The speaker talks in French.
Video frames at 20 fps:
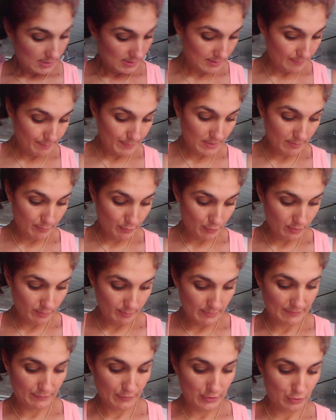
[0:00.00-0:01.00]
typiquement
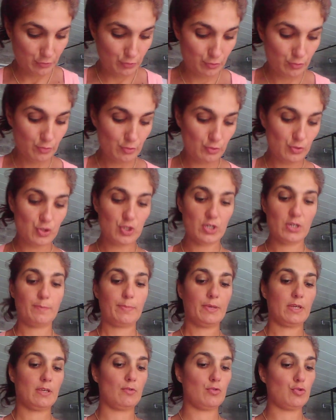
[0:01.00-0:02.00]
dans ma voiture. J'ai
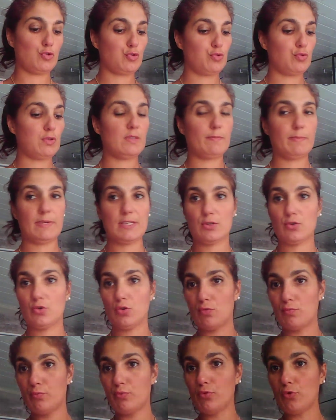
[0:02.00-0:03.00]
pris ensuite, parce
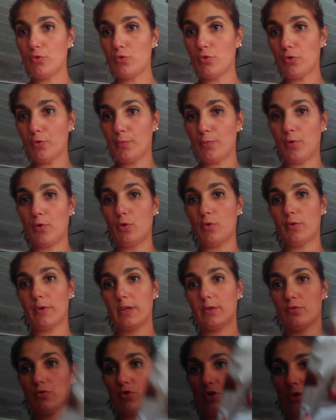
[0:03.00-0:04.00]
que le boulot reprend
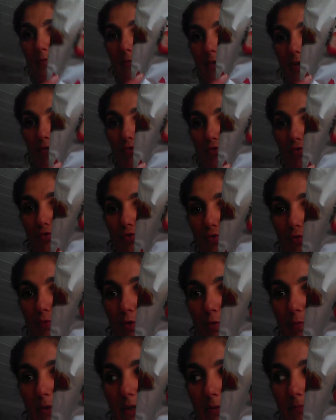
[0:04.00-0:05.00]
et que j'aime bien toujours
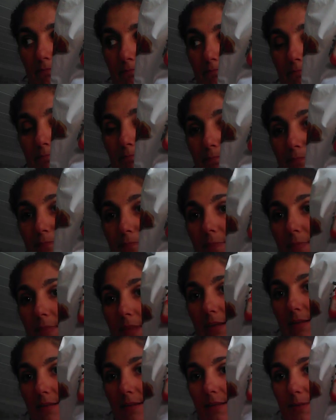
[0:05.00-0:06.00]
m'emmener
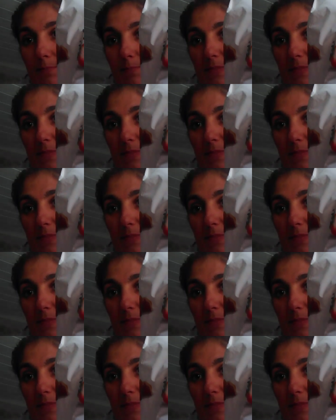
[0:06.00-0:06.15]
des